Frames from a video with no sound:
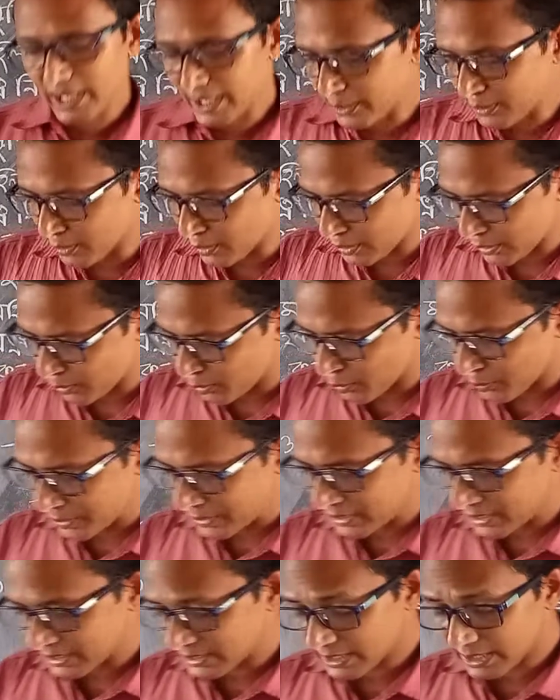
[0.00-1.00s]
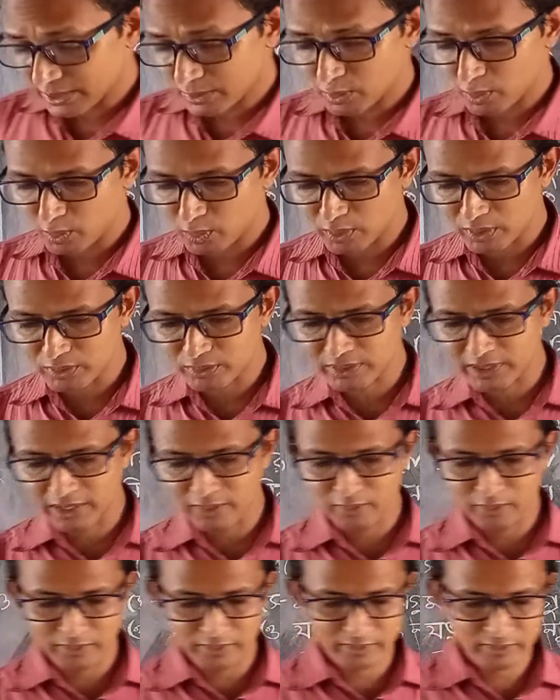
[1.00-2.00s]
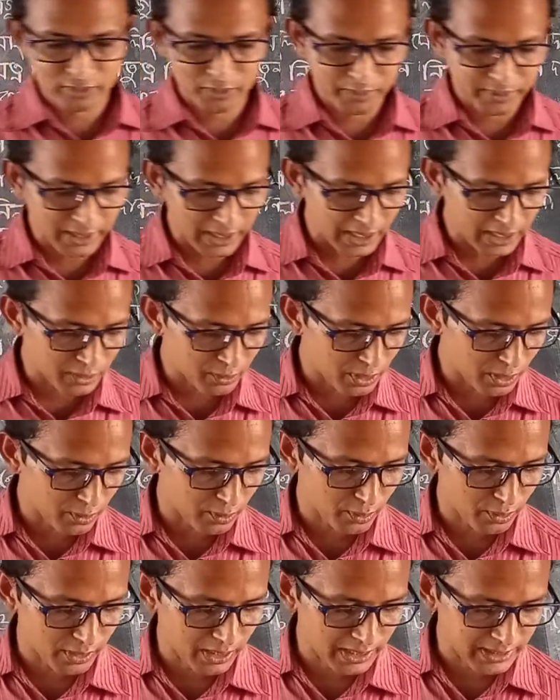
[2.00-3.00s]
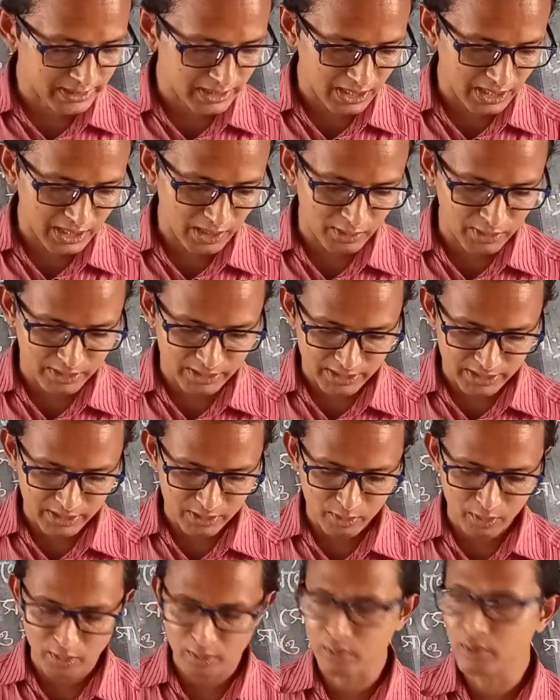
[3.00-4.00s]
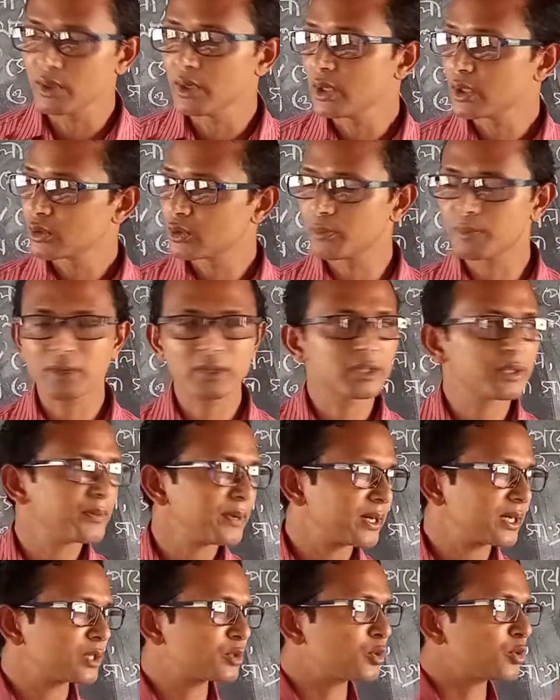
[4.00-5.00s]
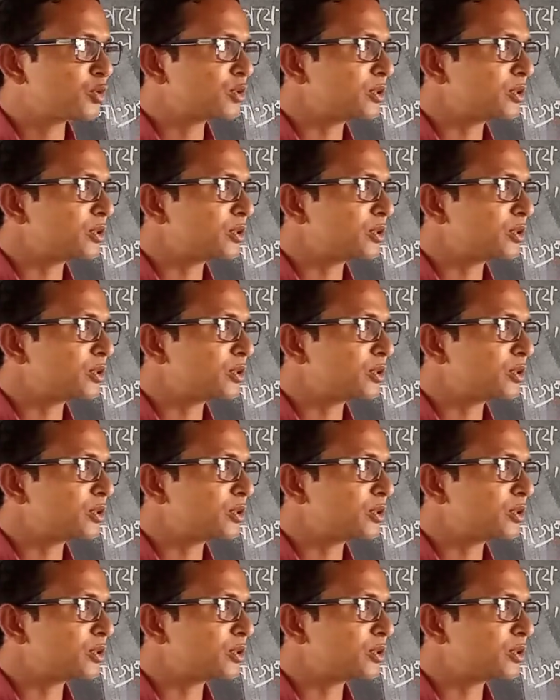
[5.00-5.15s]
এইগুলোতে খুব ইন্টে যারা ছোট আছে তারাও অনেক সময় খেলাধুলা করো গাছ লাগাও ইত্যাদি করো তোমরা দেখবে একটা ছোট